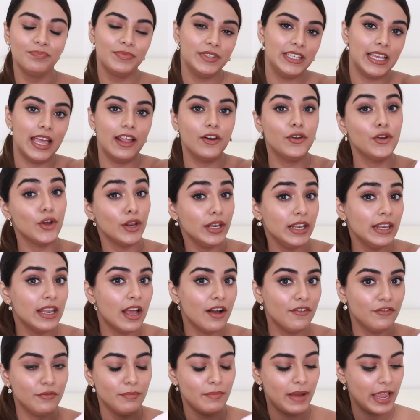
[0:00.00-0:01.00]
या रियली
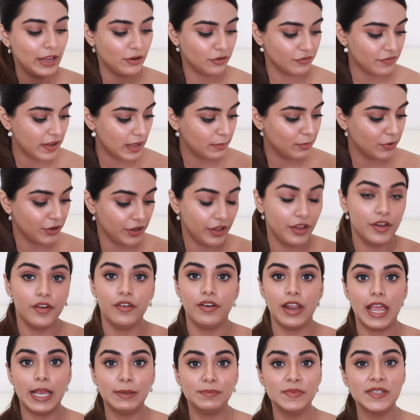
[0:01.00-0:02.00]
लव माइक्रोफाइबर हेयर
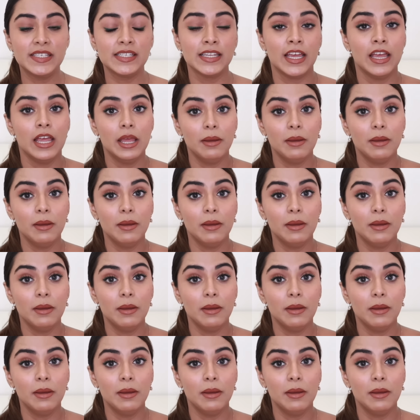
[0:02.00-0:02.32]
रैप्स